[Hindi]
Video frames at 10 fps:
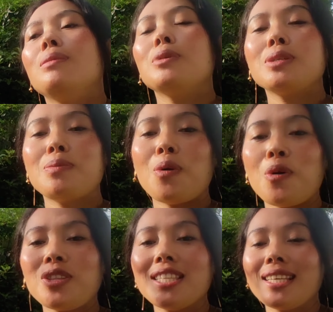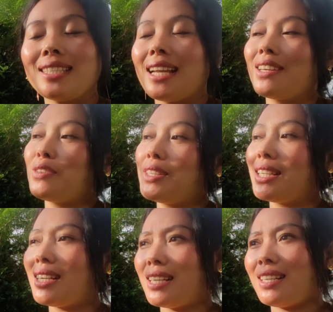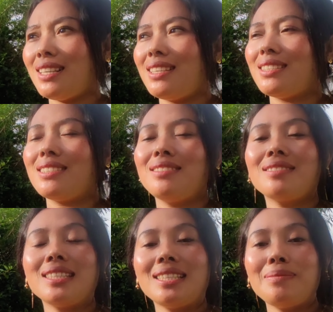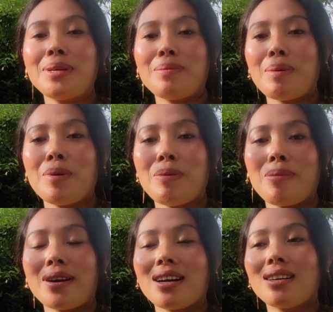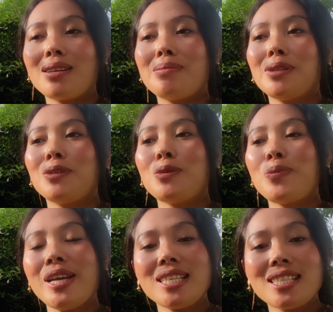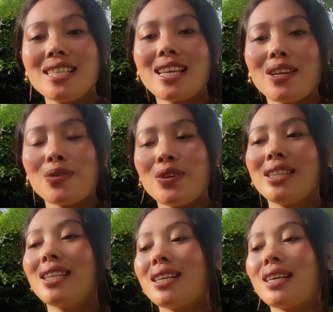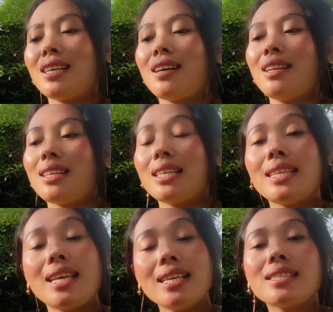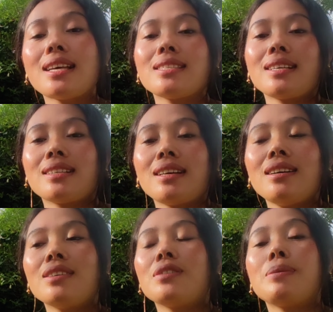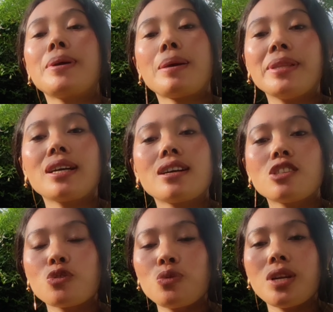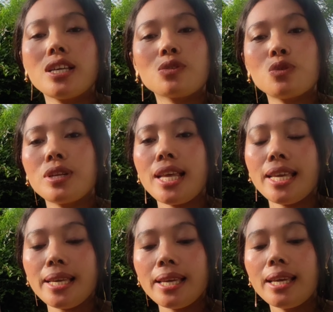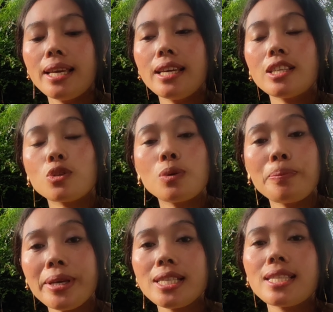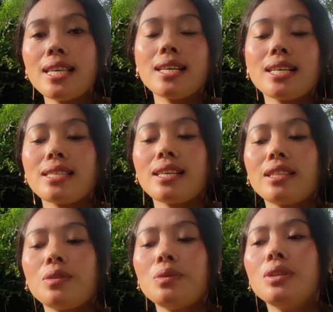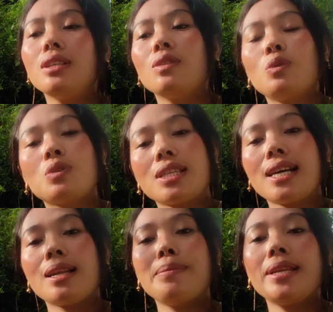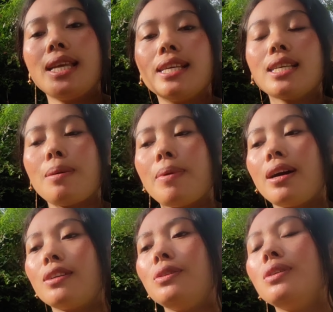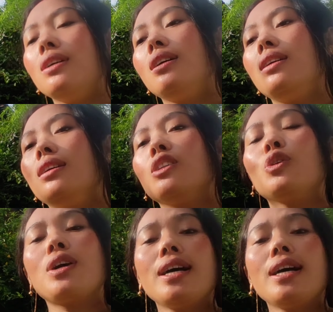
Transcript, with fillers: मुझे बहुत ही ज़्यादा जाने को दिल कर रहा है क्योंकि मेरे मम्मी पापा का घर में तो ओबियसली जाने को ही दिल करेगा लेकिन नहीं जा सकता क्योंकि मेरा बेटा का स्कूल है स्कूल नहीं स्कूल मिस नहीं कर सकती हूँ तो उसके कारण मैं नहीं जा पा रही हूँ तो